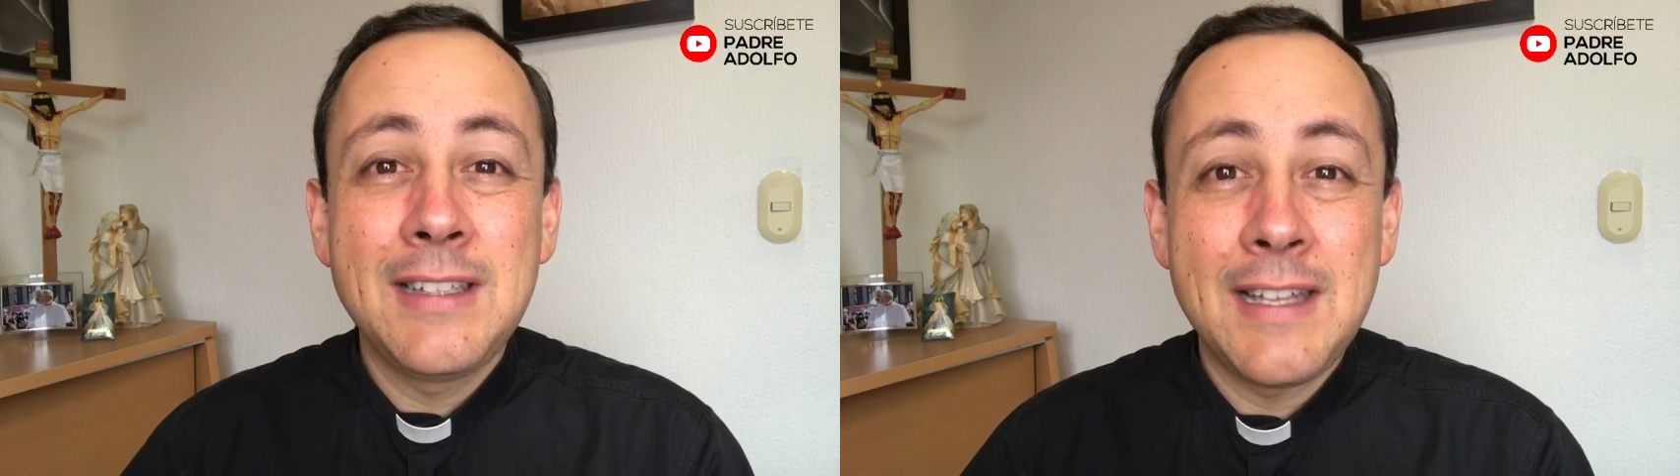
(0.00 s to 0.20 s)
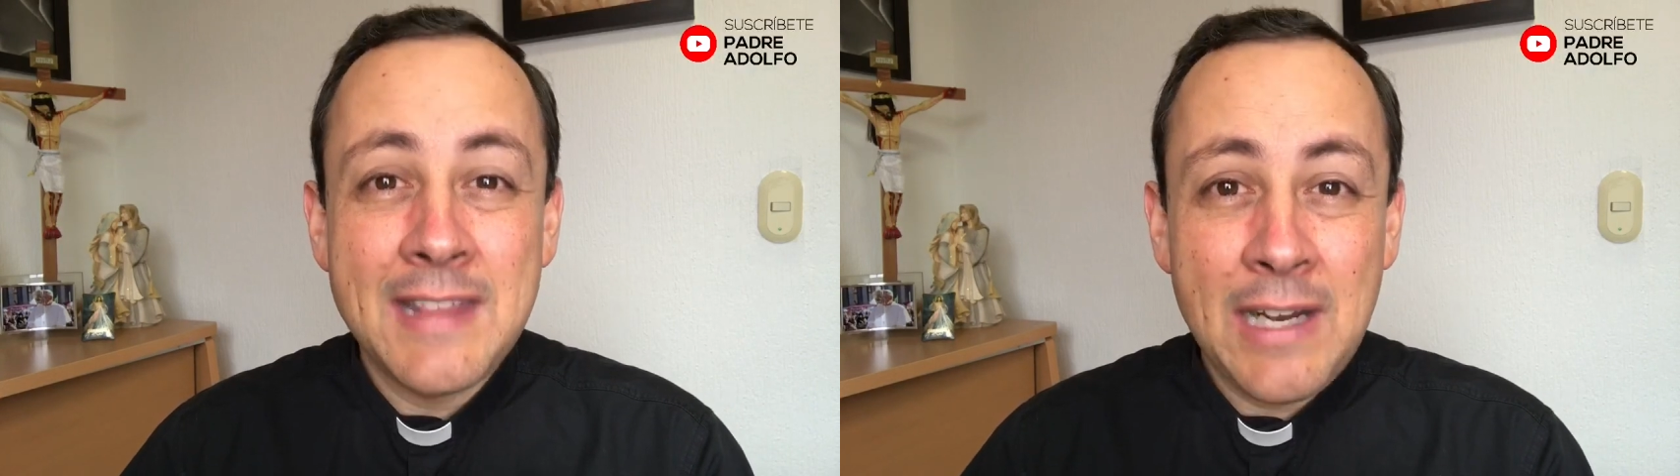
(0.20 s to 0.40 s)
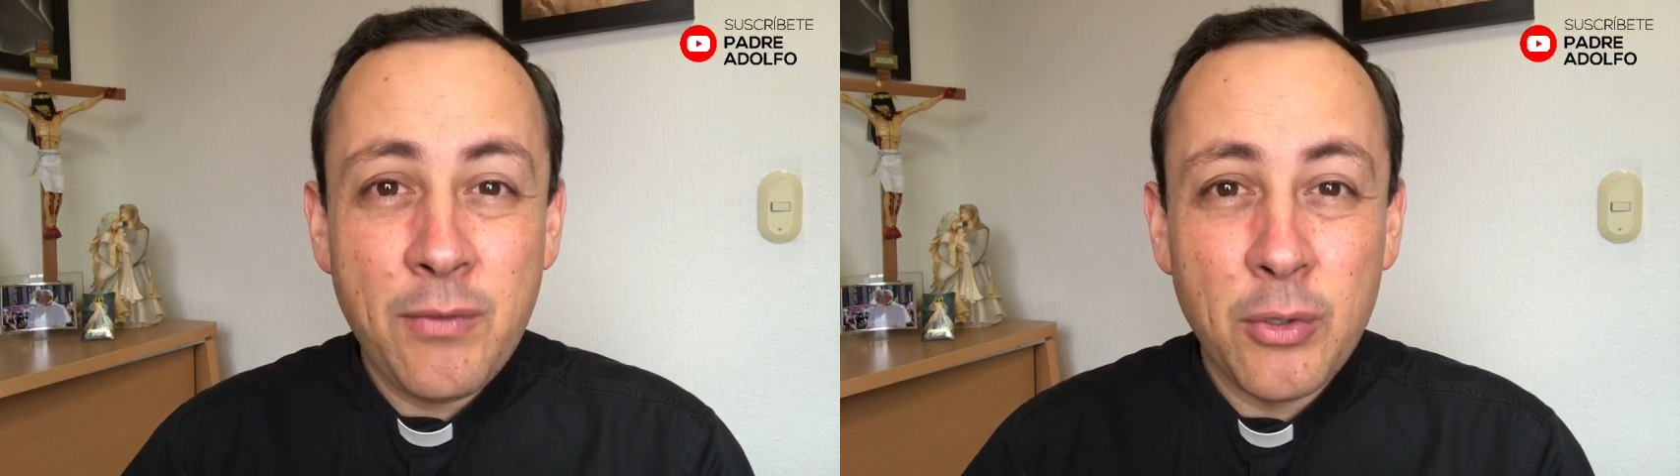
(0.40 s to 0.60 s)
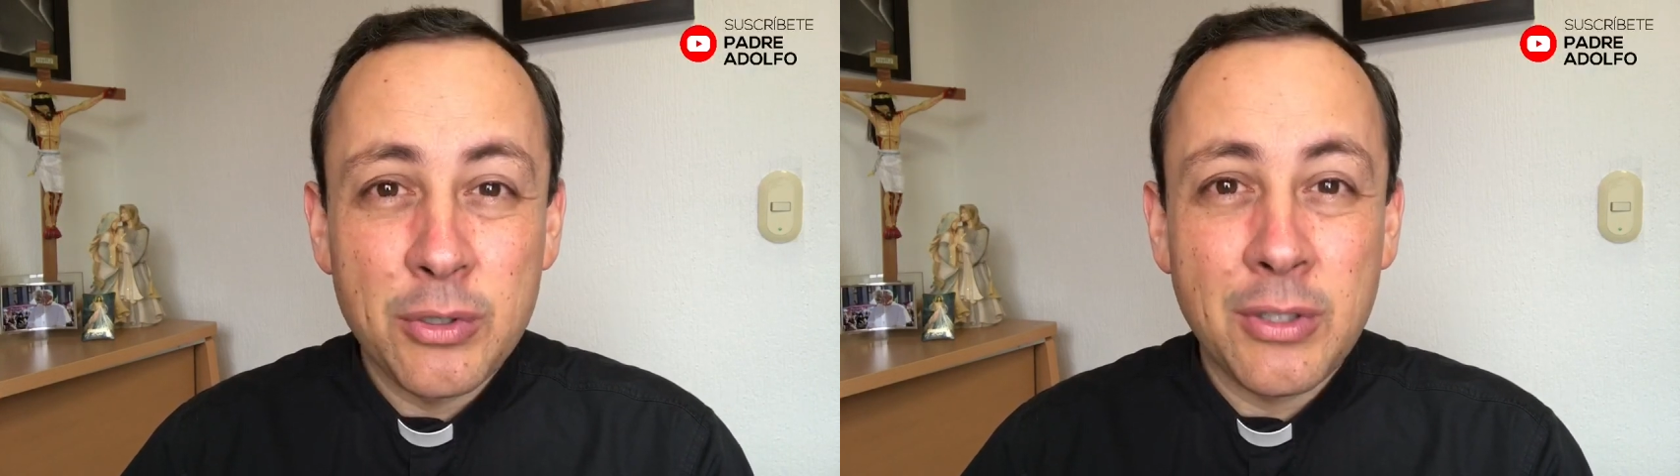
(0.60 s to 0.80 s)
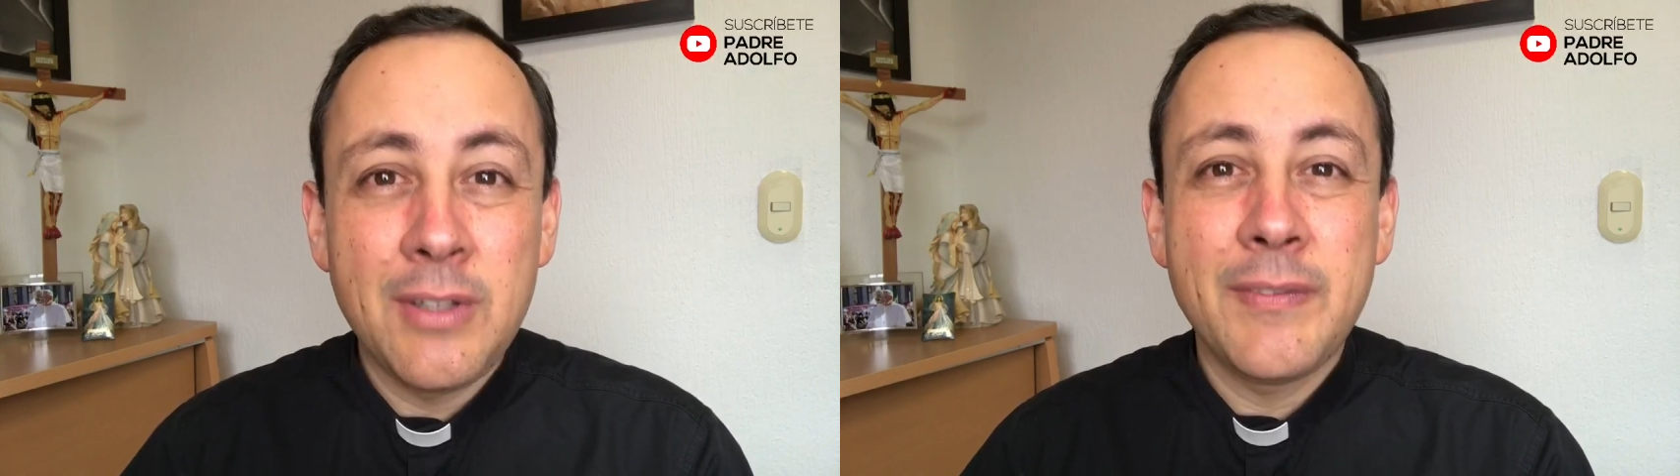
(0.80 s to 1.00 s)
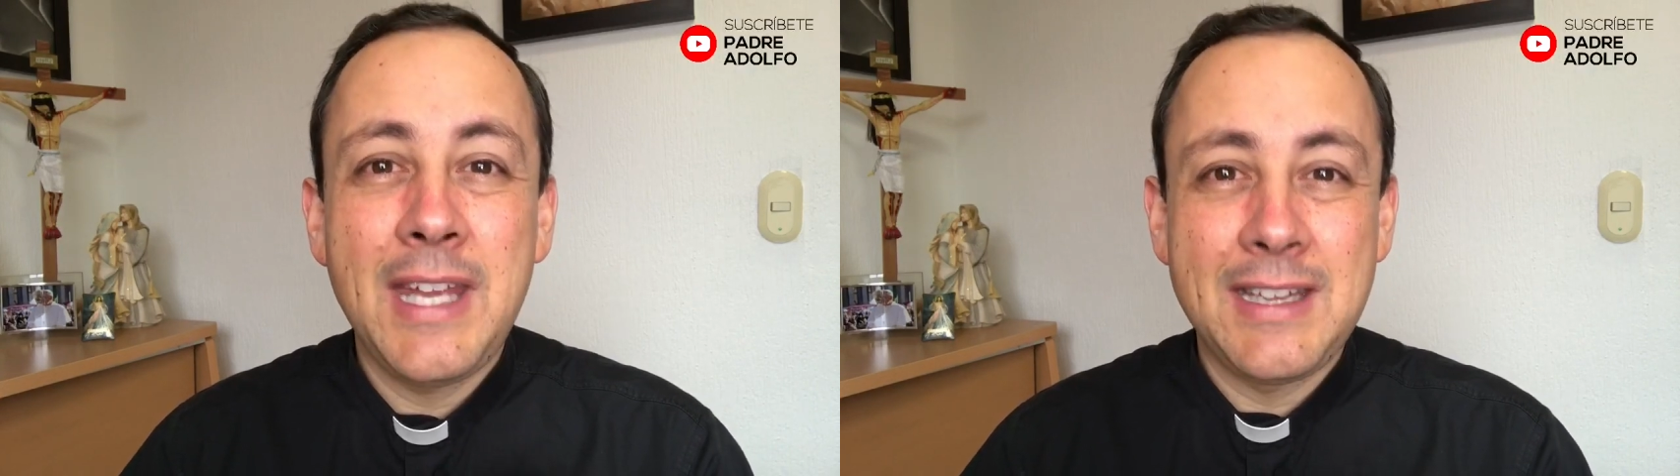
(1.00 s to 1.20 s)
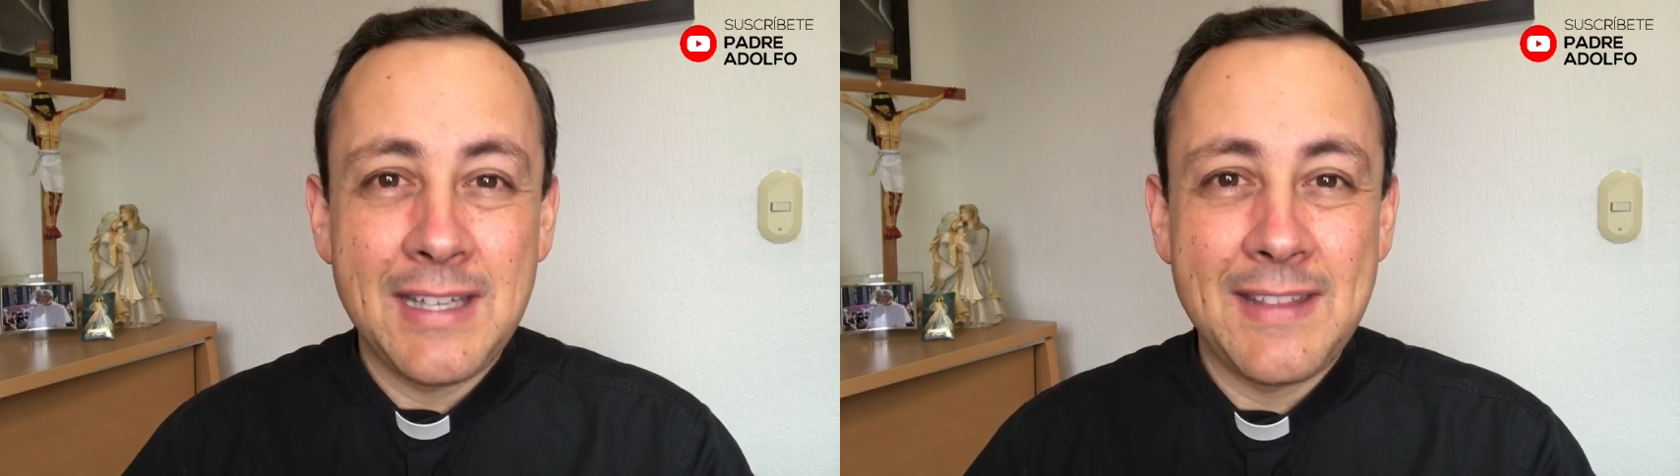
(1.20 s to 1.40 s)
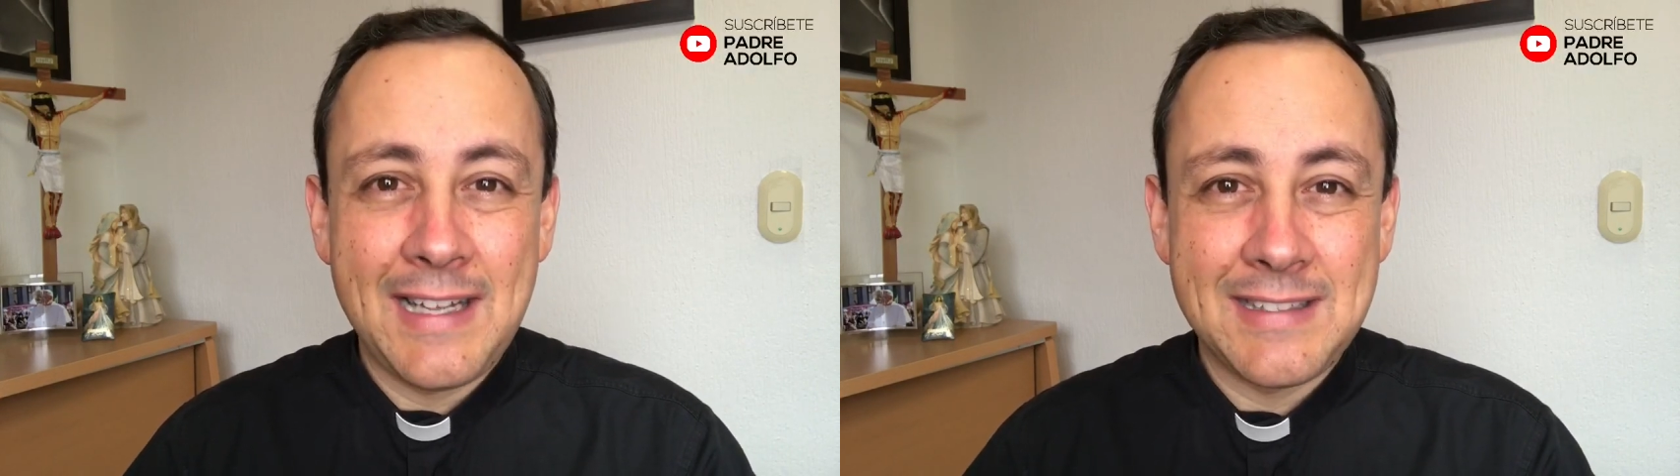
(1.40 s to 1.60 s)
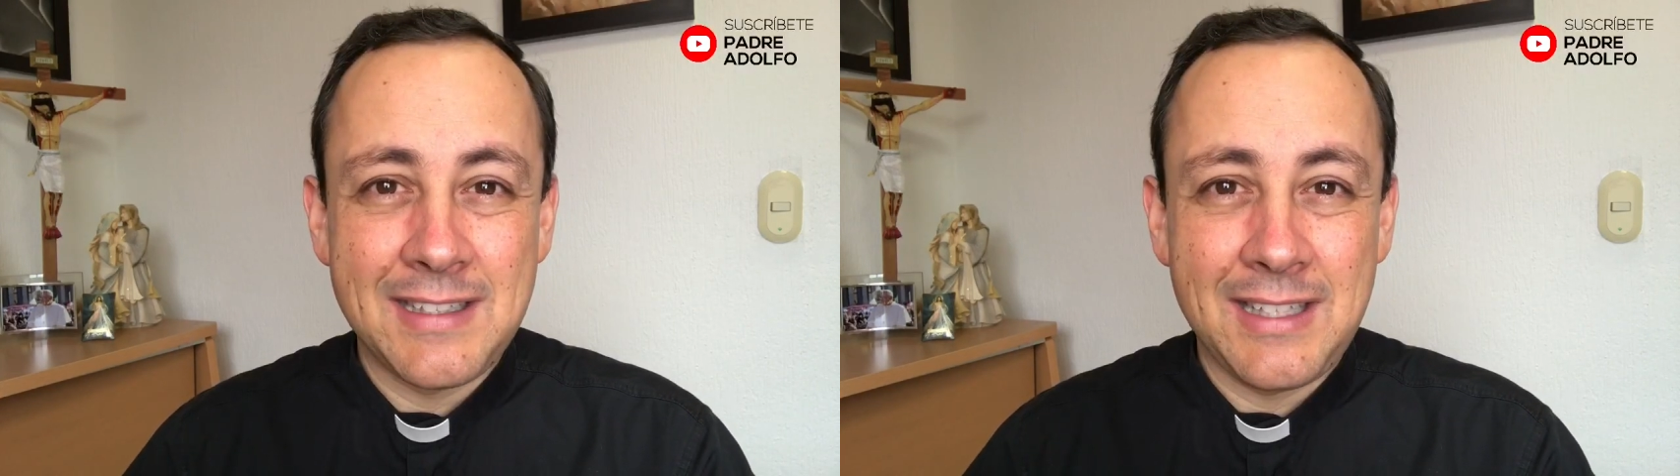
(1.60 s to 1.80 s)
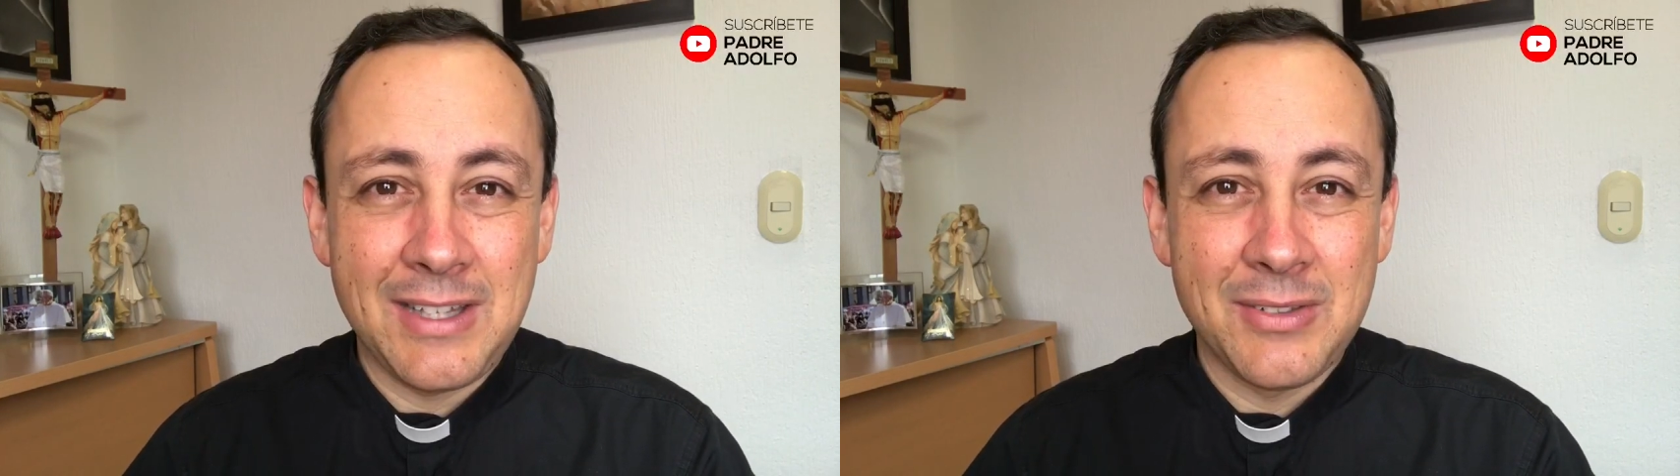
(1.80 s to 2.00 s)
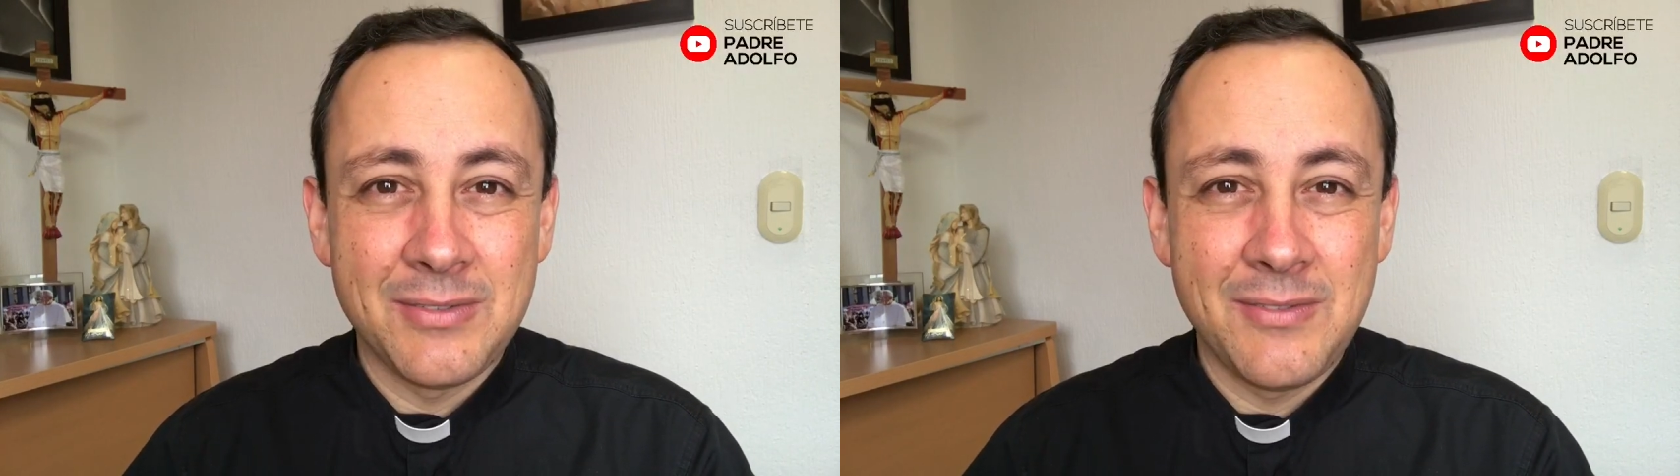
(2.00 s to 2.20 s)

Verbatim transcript: tendrá fruto y tendrá sentido.